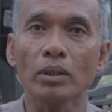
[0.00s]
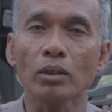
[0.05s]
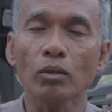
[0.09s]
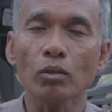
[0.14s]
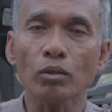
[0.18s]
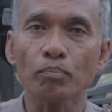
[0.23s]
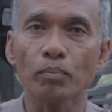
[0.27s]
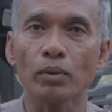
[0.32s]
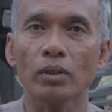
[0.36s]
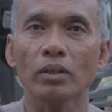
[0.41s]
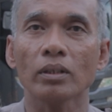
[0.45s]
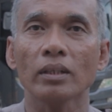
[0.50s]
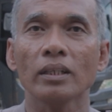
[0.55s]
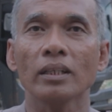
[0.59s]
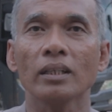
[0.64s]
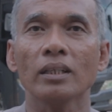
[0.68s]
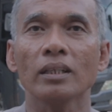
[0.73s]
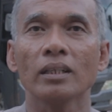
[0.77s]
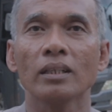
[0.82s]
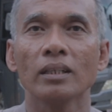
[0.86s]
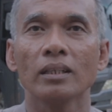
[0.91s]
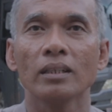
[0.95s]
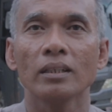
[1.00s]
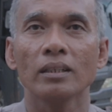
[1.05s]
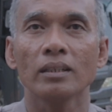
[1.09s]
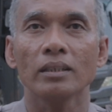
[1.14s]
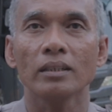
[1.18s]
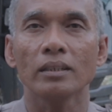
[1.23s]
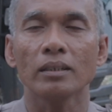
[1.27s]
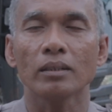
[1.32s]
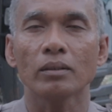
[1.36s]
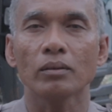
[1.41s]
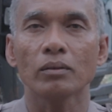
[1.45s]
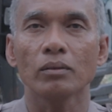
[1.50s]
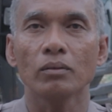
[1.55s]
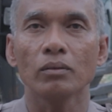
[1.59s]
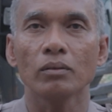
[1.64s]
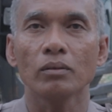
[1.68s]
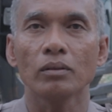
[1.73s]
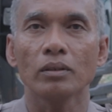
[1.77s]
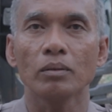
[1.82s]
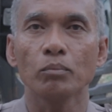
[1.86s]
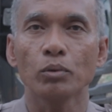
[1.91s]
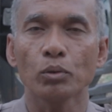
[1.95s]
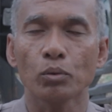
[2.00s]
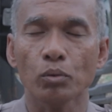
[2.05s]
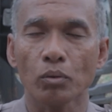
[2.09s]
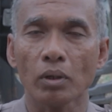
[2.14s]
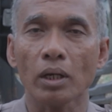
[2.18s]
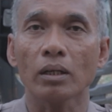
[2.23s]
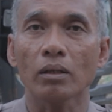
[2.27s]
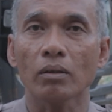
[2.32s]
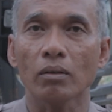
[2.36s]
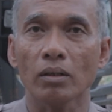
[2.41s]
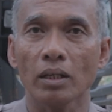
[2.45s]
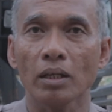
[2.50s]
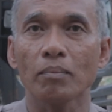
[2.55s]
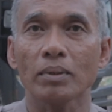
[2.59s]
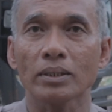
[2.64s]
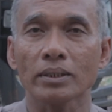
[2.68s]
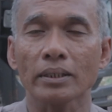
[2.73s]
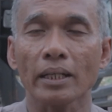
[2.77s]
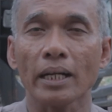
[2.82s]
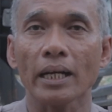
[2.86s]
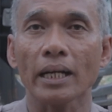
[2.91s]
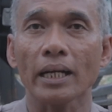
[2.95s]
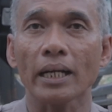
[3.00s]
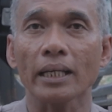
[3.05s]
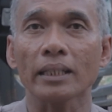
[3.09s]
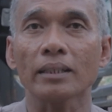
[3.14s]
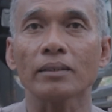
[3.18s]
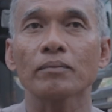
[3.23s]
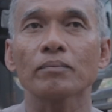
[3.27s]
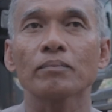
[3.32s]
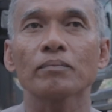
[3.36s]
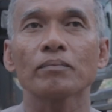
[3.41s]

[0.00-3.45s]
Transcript: menurut Polri itu dibutuhkan oleh masyarakat.